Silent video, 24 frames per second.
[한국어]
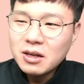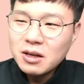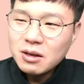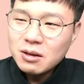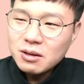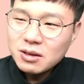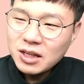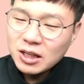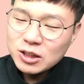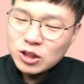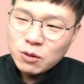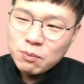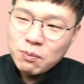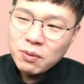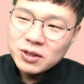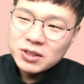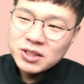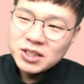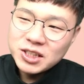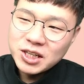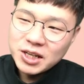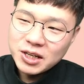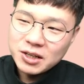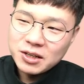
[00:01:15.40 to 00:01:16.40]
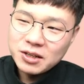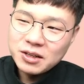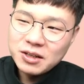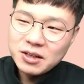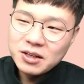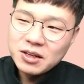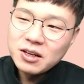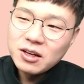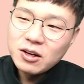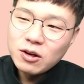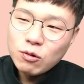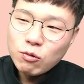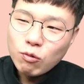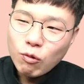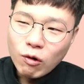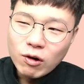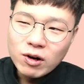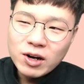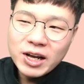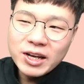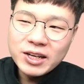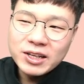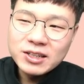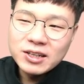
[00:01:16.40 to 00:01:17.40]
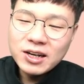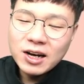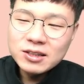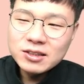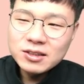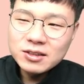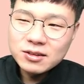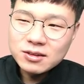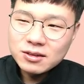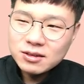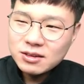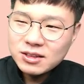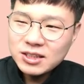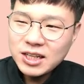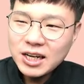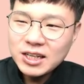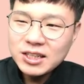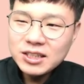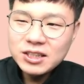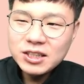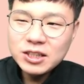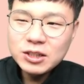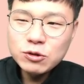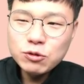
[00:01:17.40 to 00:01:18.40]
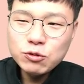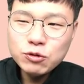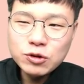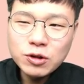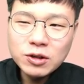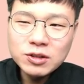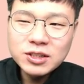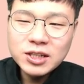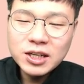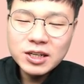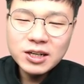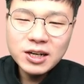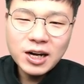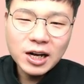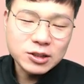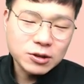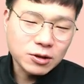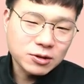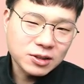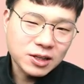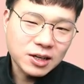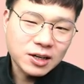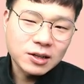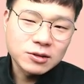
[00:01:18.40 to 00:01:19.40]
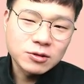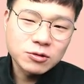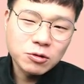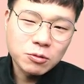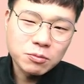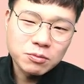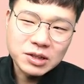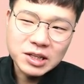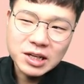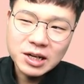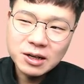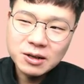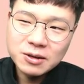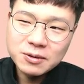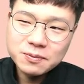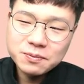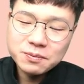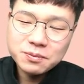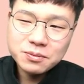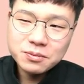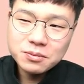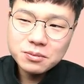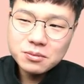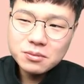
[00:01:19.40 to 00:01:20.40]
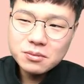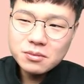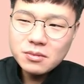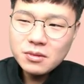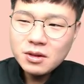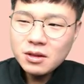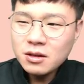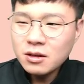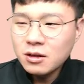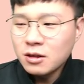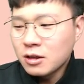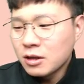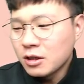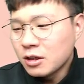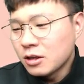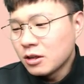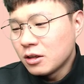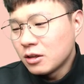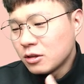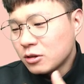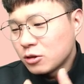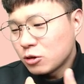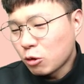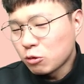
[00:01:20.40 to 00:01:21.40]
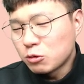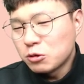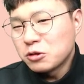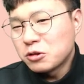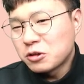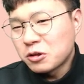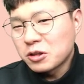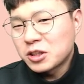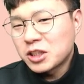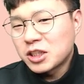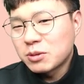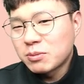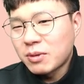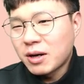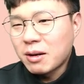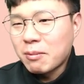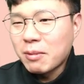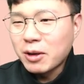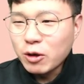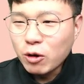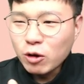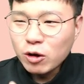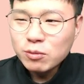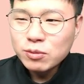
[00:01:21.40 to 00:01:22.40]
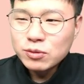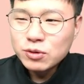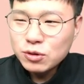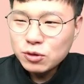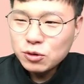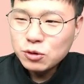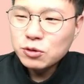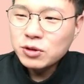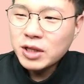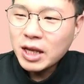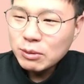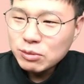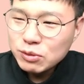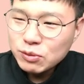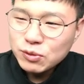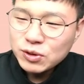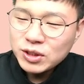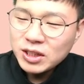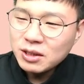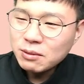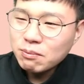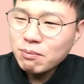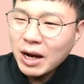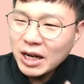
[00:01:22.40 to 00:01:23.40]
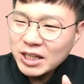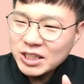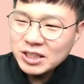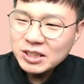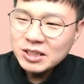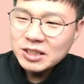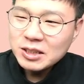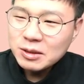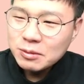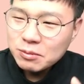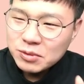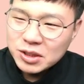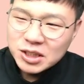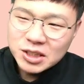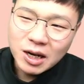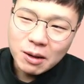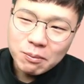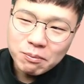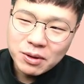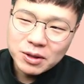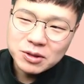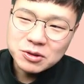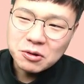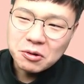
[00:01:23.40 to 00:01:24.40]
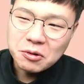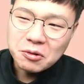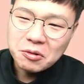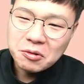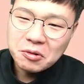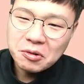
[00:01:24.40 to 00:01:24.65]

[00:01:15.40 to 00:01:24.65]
일단 첫 번째, 원래 인간은 살찌는 유전자를 가졌다라는 겁니다. 저도 그렇지만 아마 여러분들도 대부분이 맛있는 음식 앞에서